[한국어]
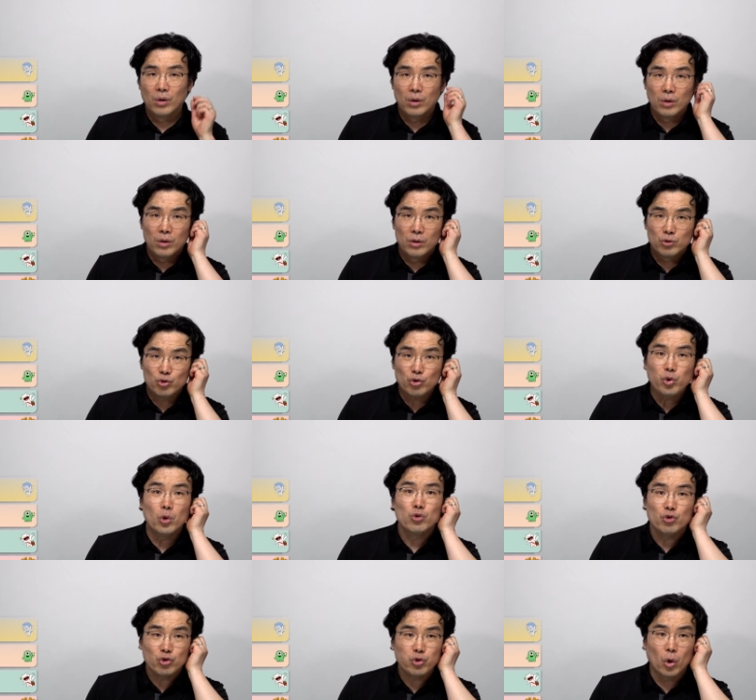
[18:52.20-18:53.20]
추론,
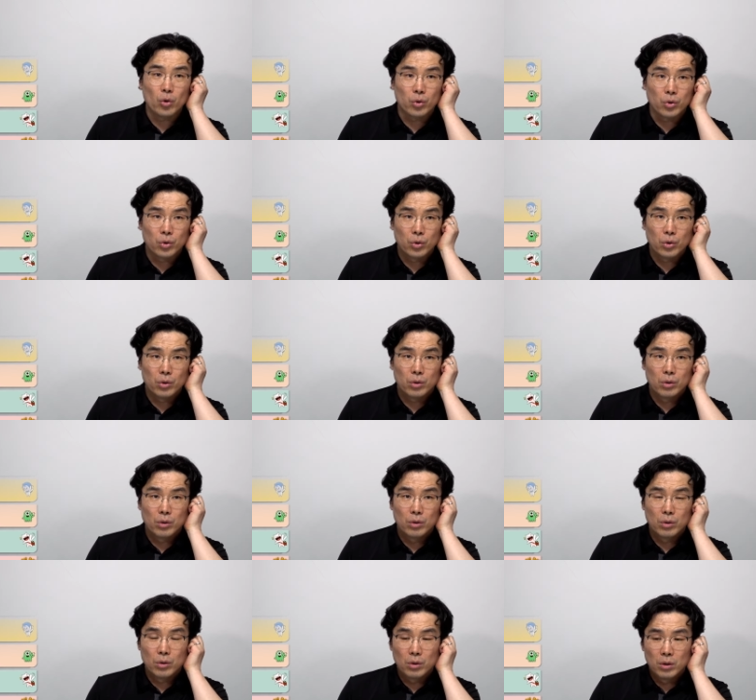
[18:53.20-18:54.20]
추론.
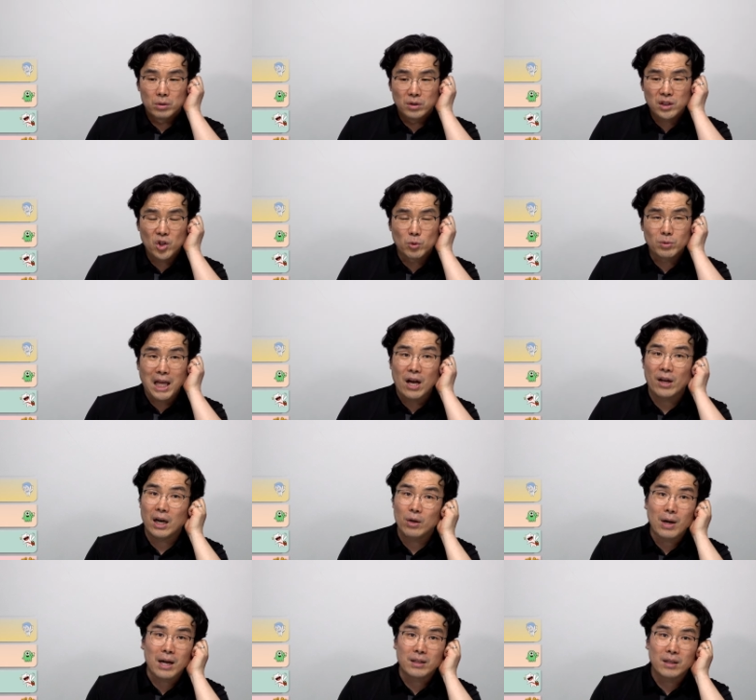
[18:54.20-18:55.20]
이게 너무 당연한
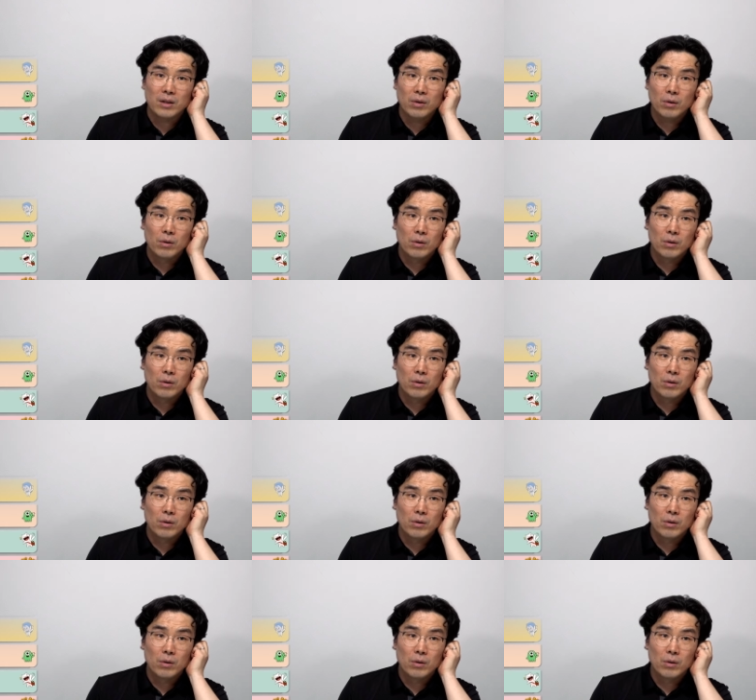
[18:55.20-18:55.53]
거 아니에요?